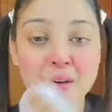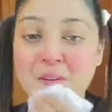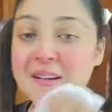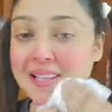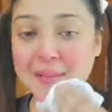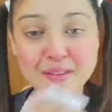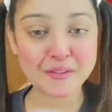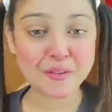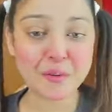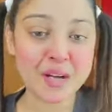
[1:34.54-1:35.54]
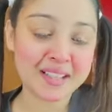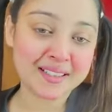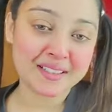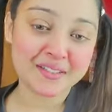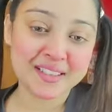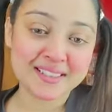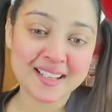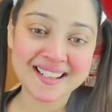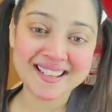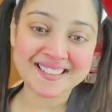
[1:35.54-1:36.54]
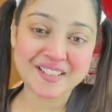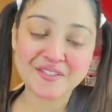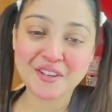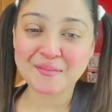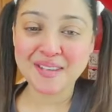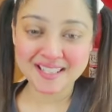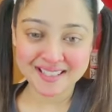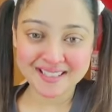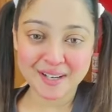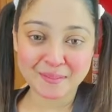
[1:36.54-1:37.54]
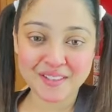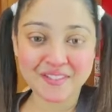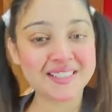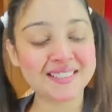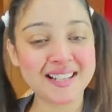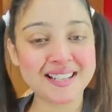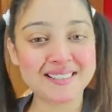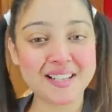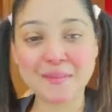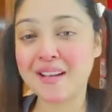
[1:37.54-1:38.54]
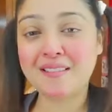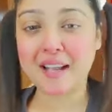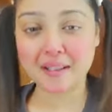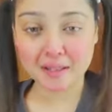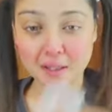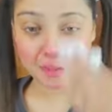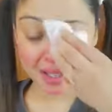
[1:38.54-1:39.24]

ওয়েলকাম এভরিওয়ান দিস is ফারজানা ইসলাম ফ্রম মেক ইট আপ বাই ফারজানা ইসলাম অ্যান্ড রাইট নাও